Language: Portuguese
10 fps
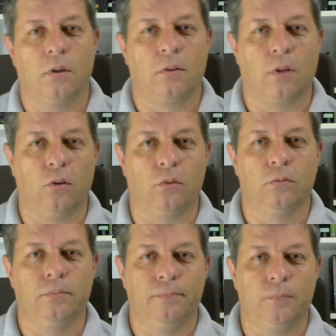
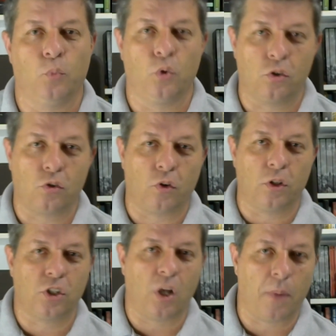Então, por isso que eu
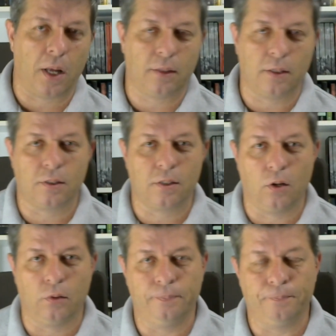quis chamar a
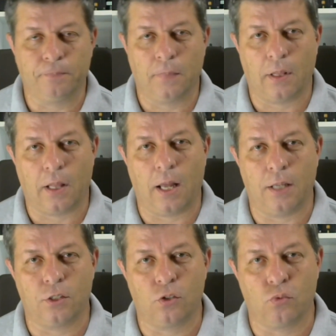atenção lá
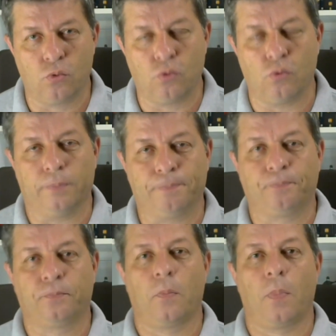de Sun Tzu.
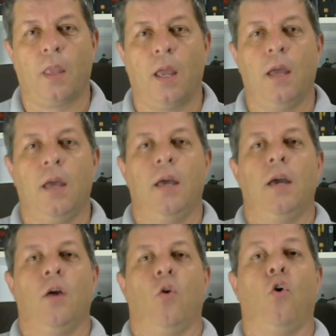
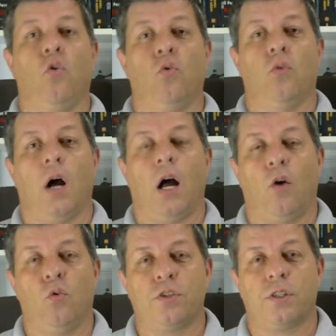Ou a
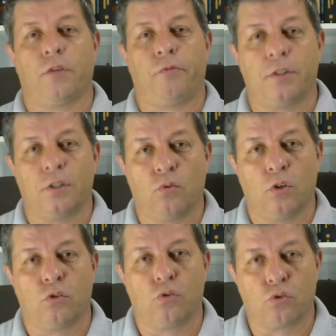Rússia está fazendo
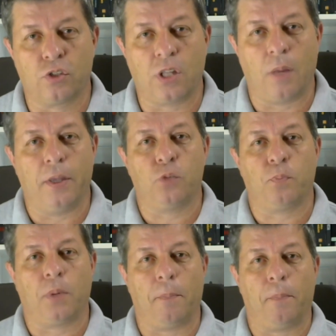isso justamente
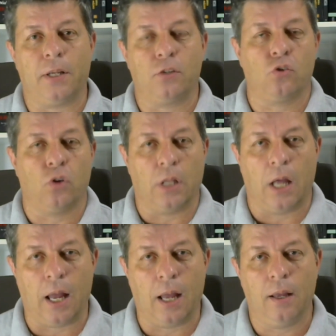para
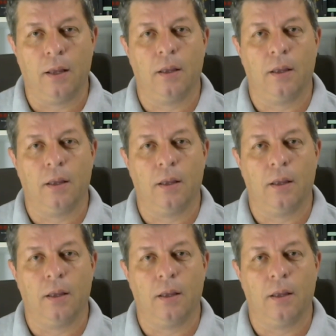pressionar